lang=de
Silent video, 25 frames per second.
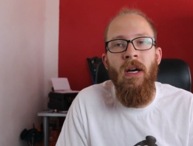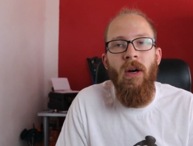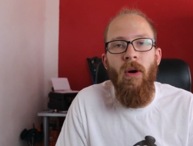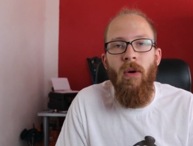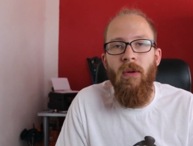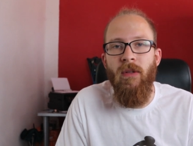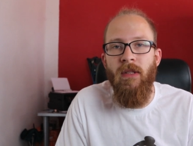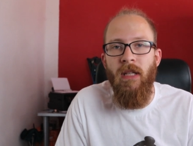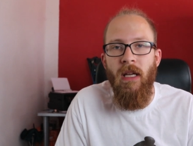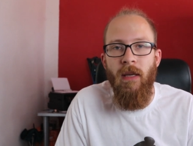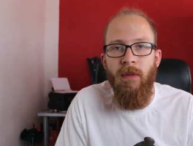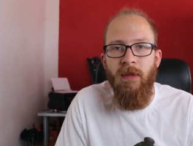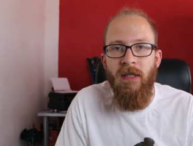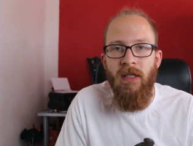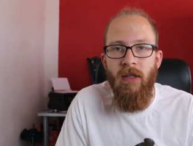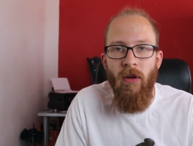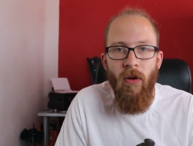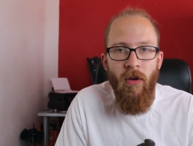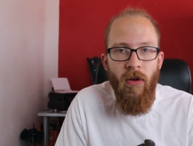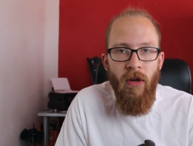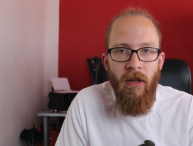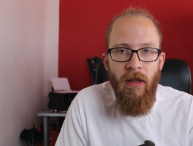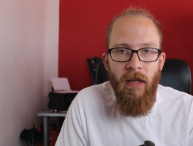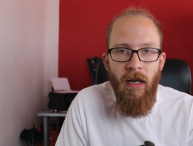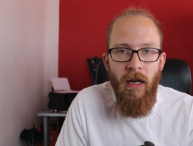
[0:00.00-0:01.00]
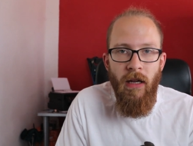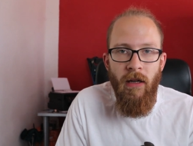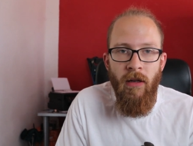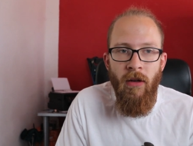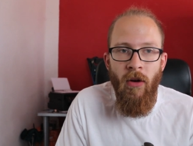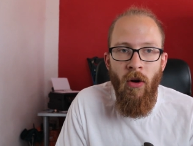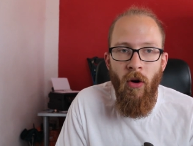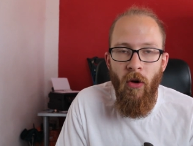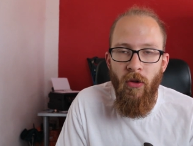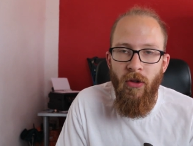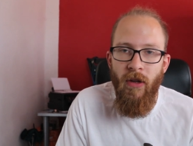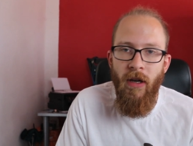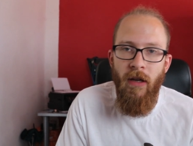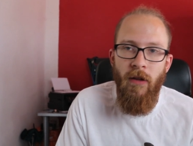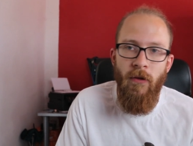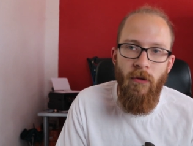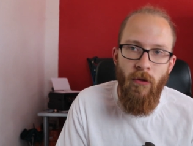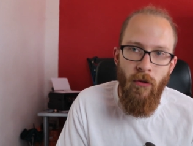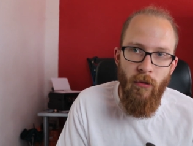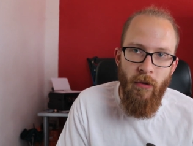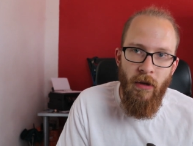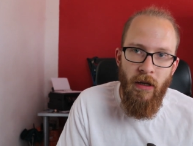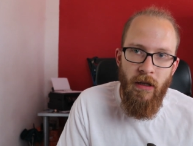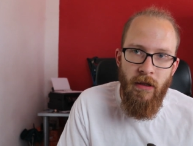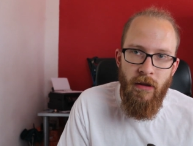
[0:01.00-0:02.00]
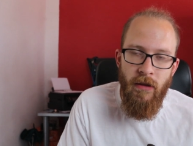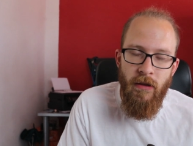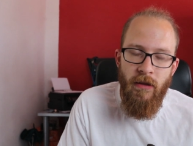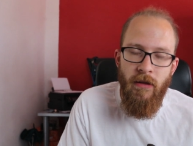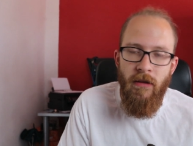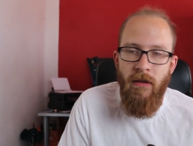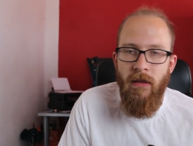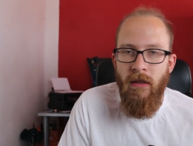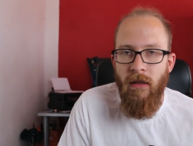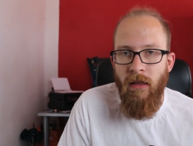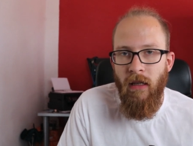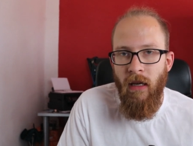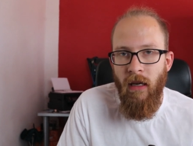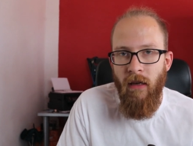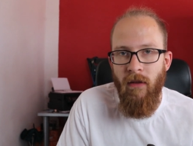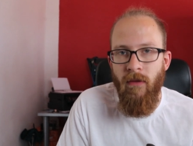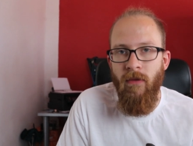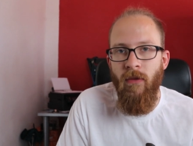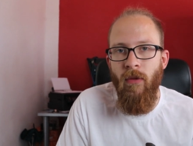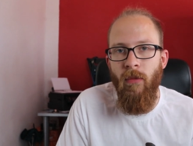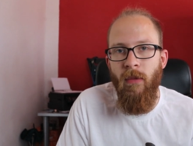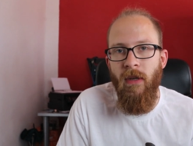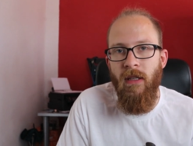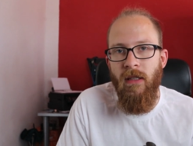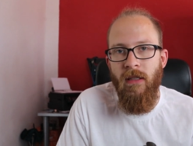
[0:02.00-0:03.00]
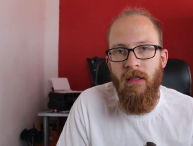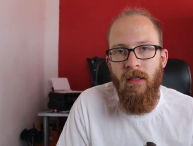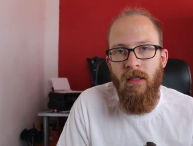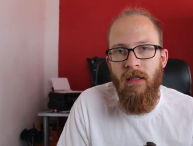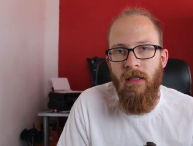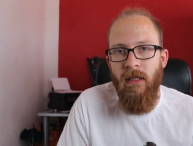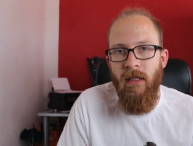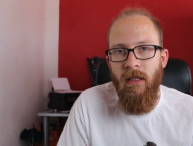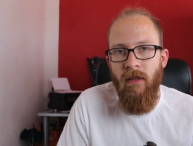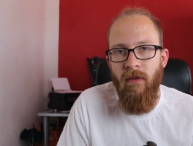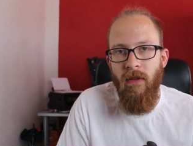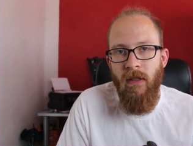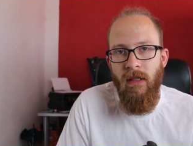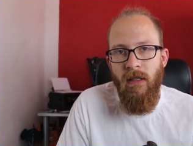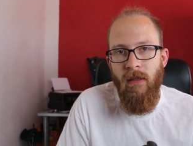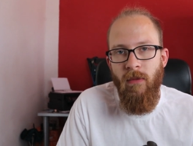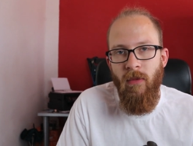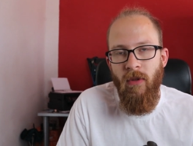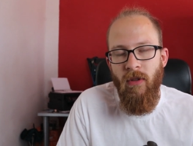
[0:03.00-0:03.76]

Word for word: Und selbst die Original-Honda-Nummern sind da, wo man sie nicht sieht, wenn sie